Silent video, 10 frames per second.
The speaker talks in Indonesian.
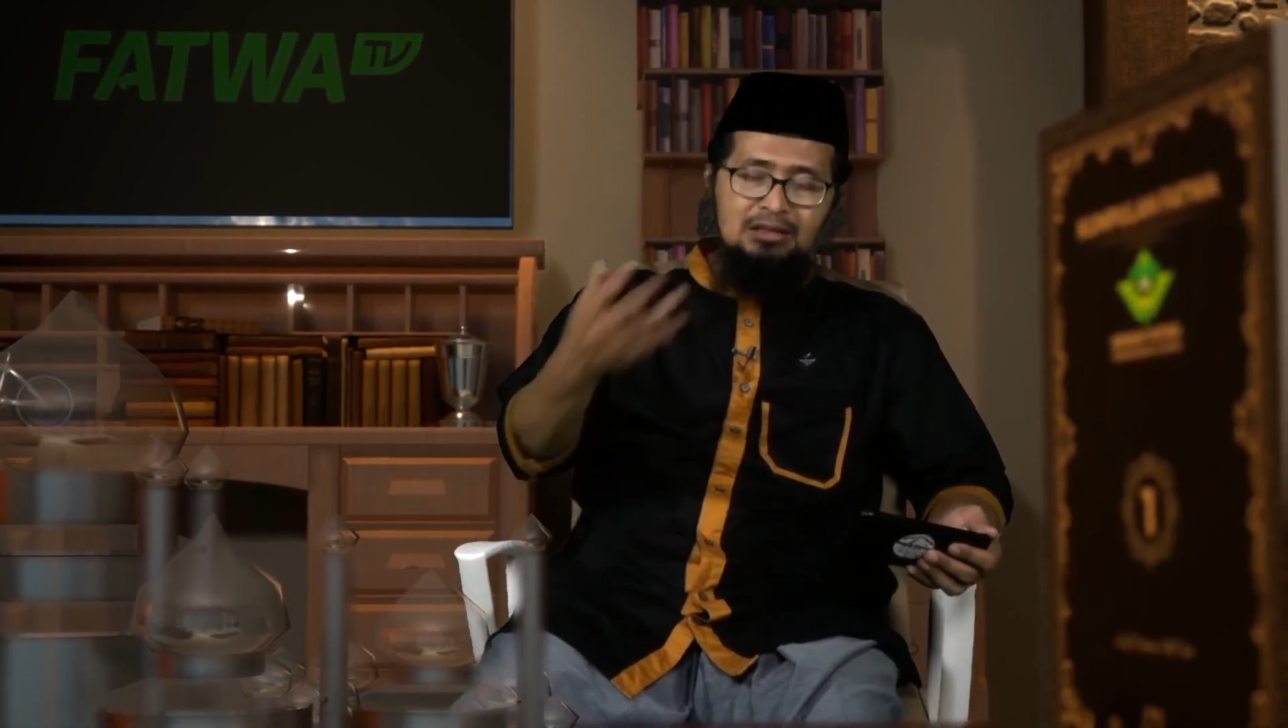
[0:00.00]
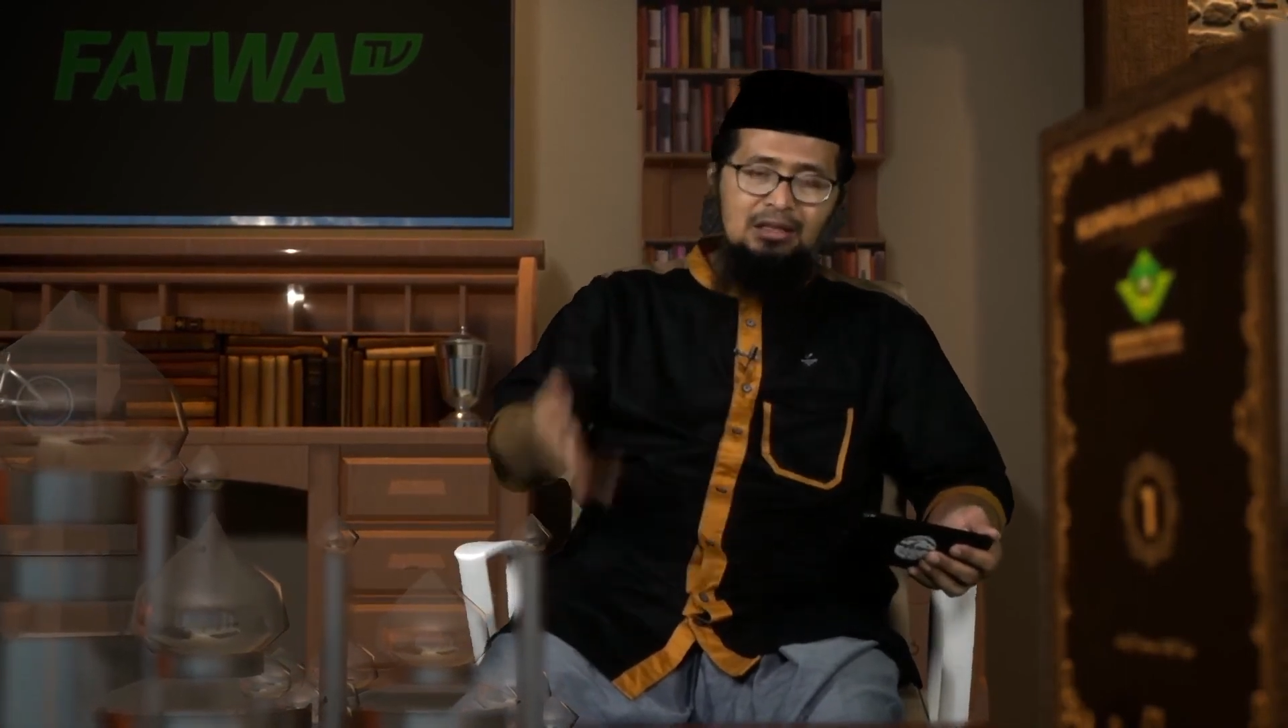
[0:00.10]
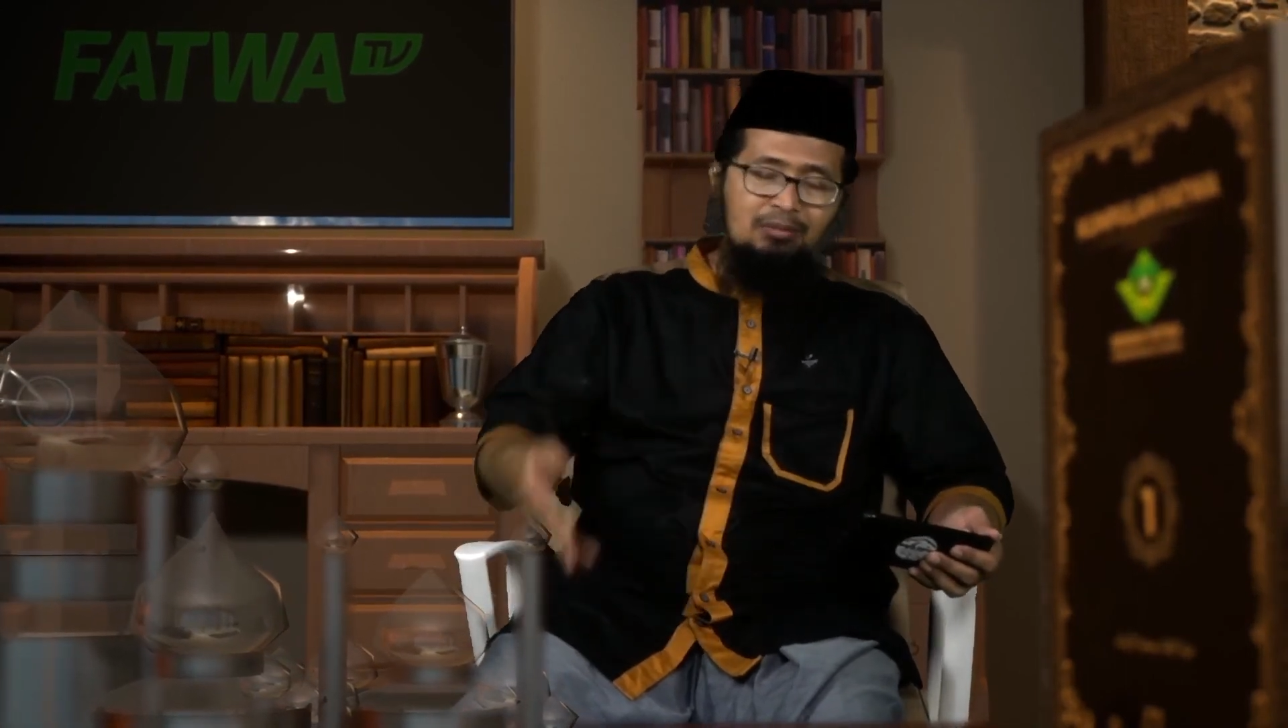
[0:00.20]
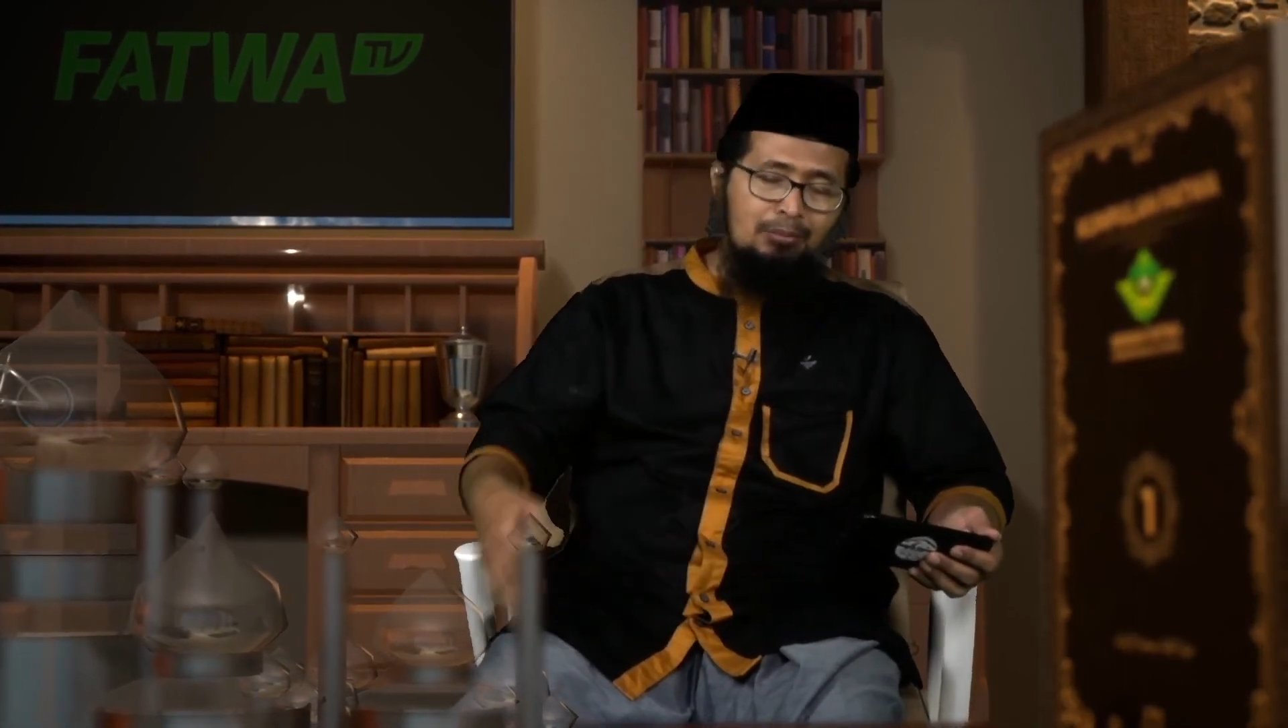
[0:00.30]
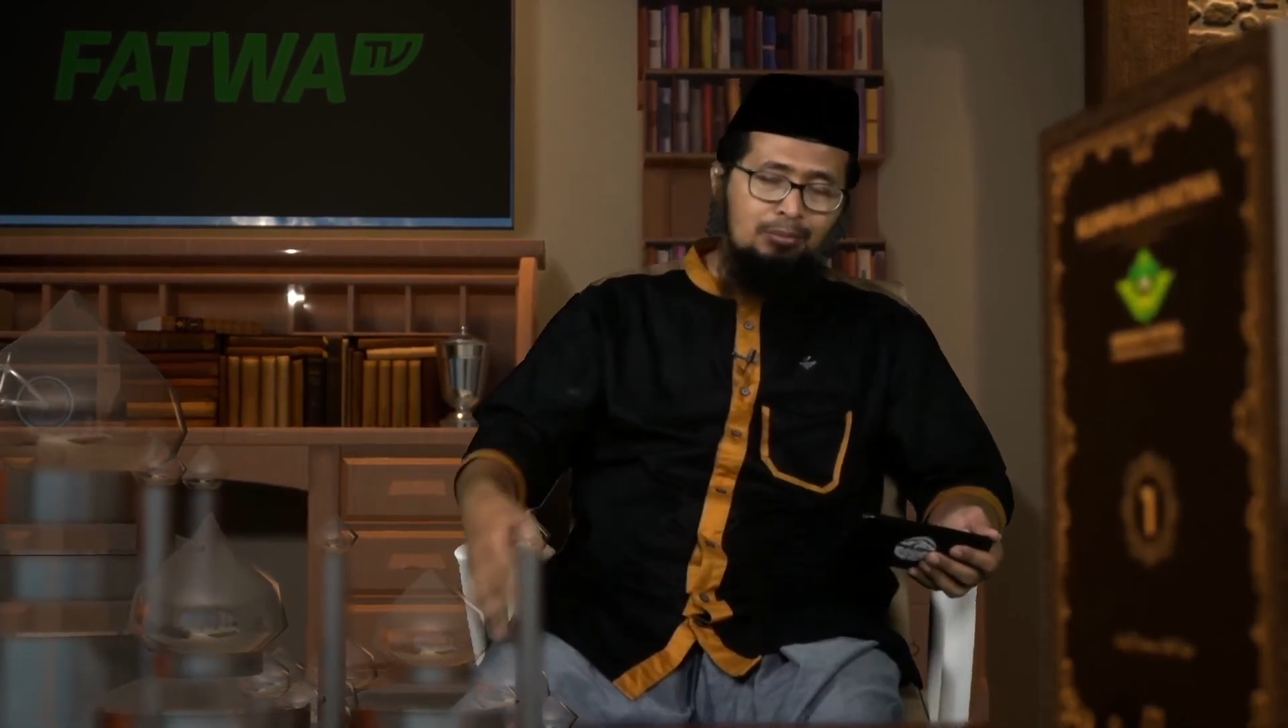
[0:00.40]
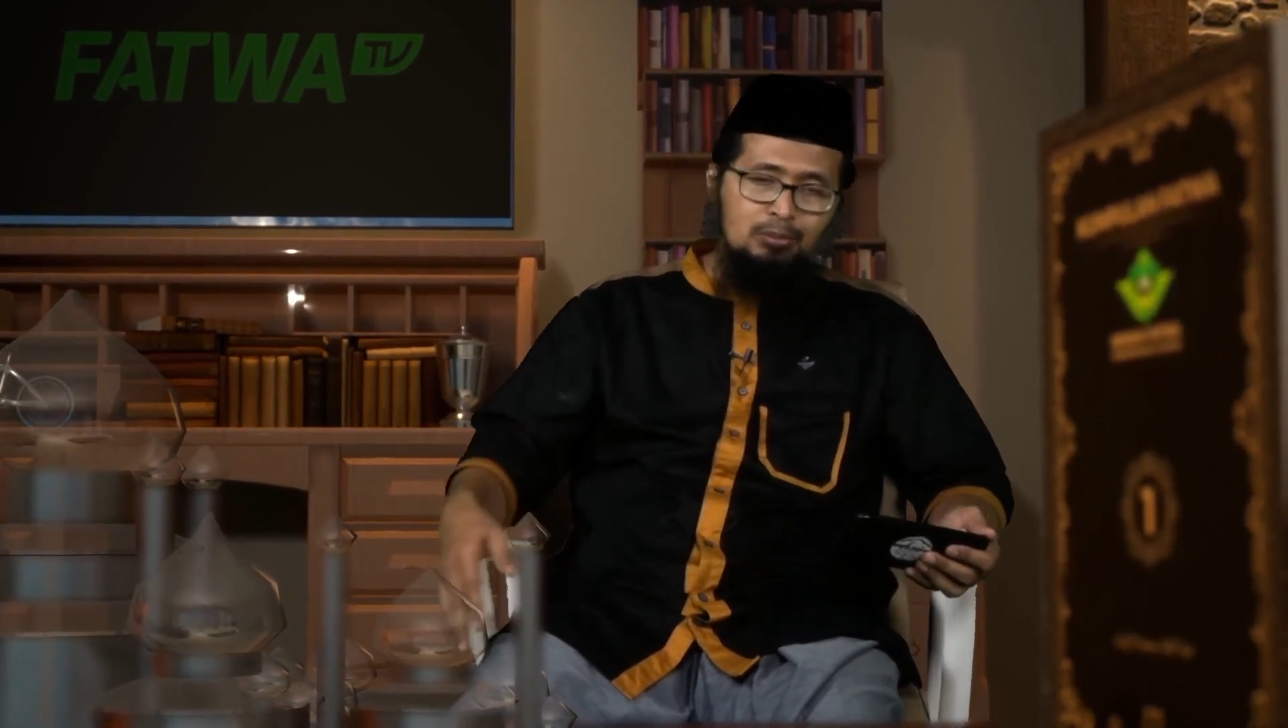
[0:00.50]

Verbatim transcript: dia mampu